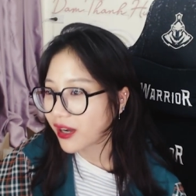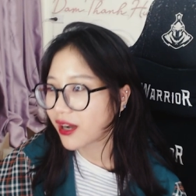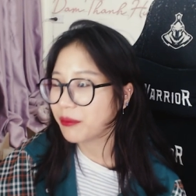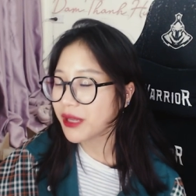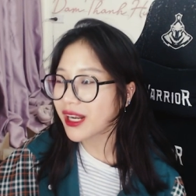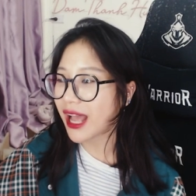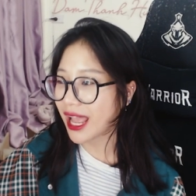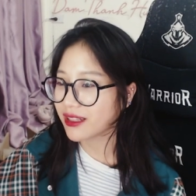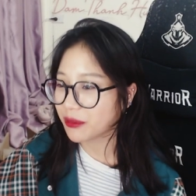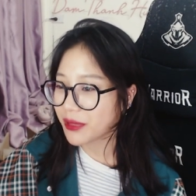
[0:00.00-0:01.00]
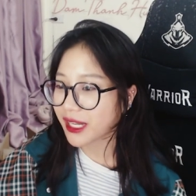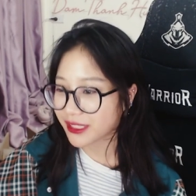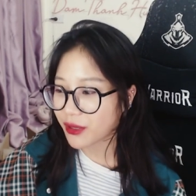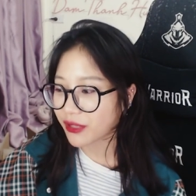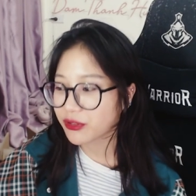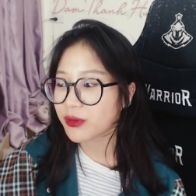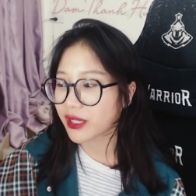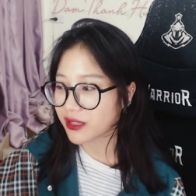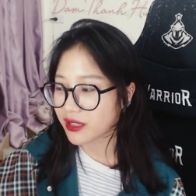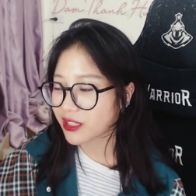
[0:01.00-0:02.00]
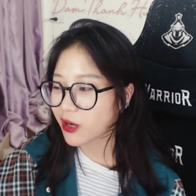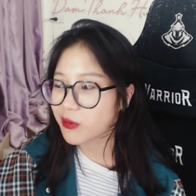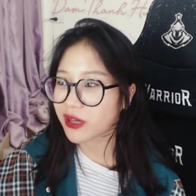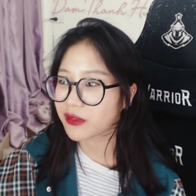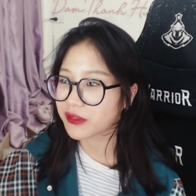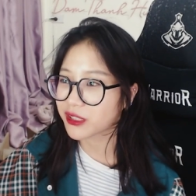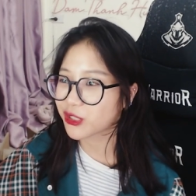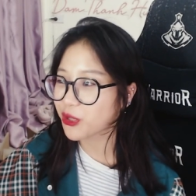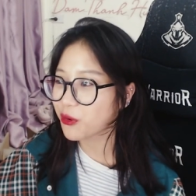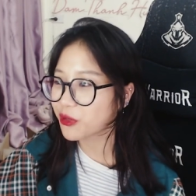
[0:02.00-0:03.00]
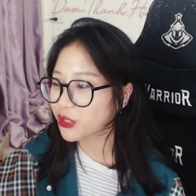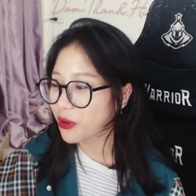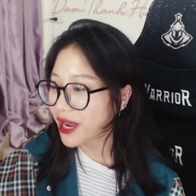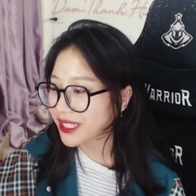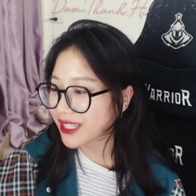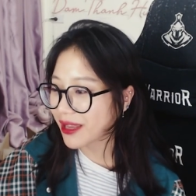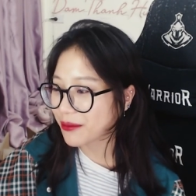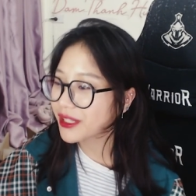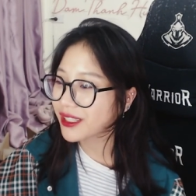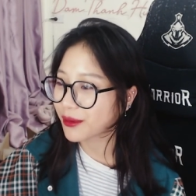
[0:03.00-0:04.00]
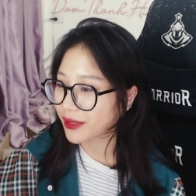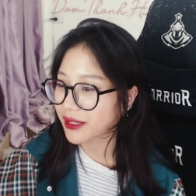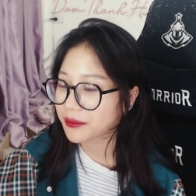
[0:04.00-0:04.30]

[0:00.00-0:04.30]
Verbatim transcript: à, miễn là hai người bên cạnh nhau hạnh phúc là được chứ không cần phải show cho ai xem ấy kiểu đấy